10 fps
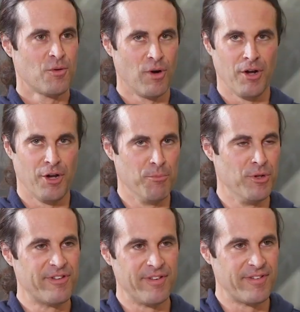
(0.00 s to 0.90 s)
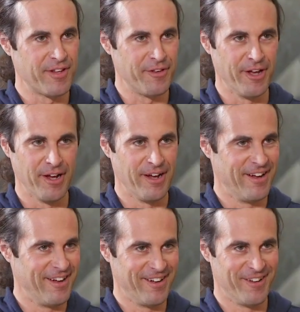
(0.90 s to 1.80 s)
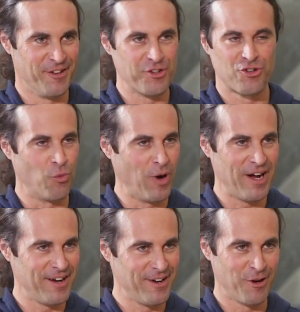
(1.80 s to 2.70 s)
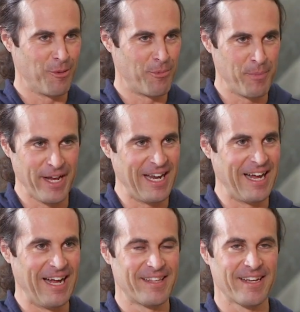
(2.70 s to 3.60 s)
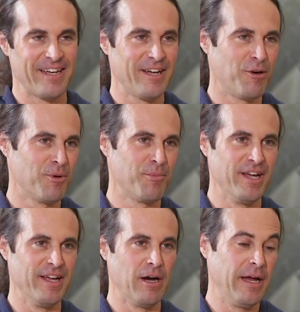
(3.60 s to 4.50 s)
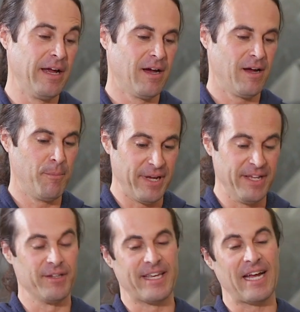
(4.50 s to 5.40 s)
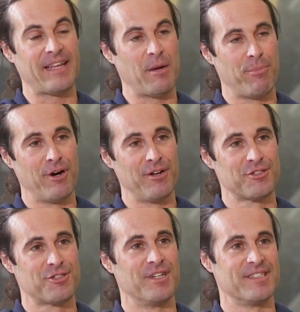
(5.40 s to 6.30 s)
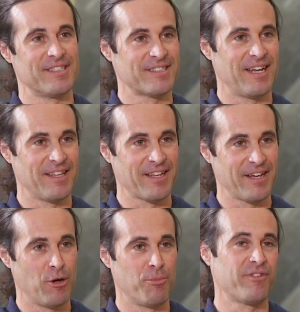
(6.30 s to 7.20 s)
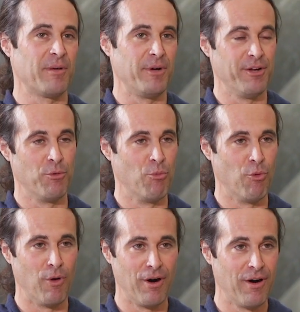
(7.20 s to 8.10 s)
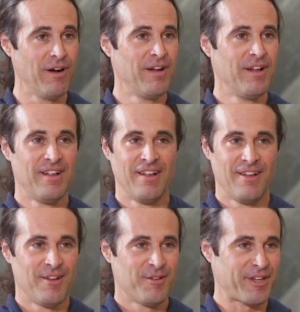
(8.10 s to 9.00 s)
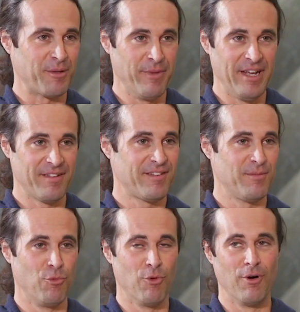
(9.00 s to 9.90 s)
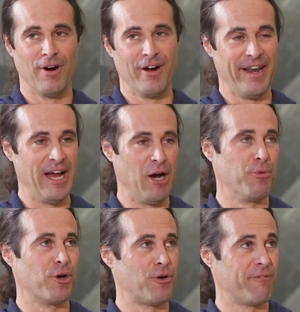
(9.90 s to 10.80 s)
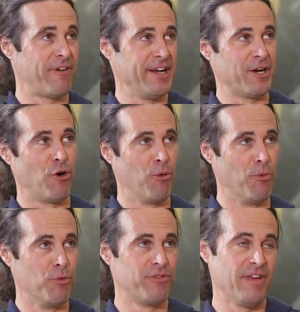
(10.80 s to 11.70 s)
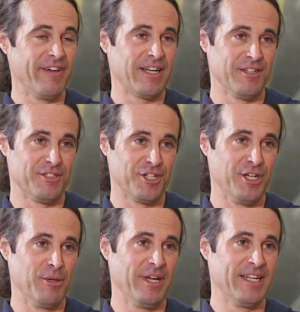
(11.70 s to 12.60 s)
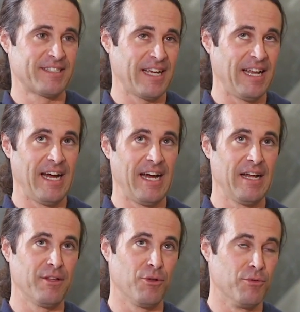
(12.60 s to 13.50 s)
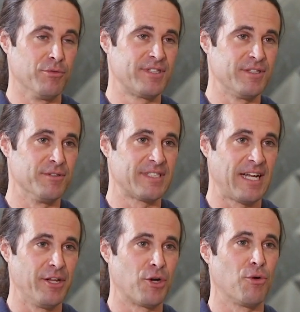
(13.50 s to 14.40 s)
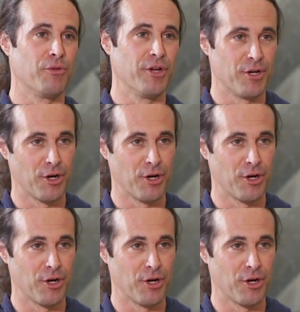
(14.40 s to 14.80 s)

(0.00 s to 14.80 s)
Oui, on a une multitude de, choix. Là. On peut payer à l'entrée, on peut payer, payer une carte à punch de 10 entrées, on peut s'abonner au mois, trimestre, mois, un an. On peut faire des combos aussi avec le gym, escalade. Ah on a aussi une salle de cours de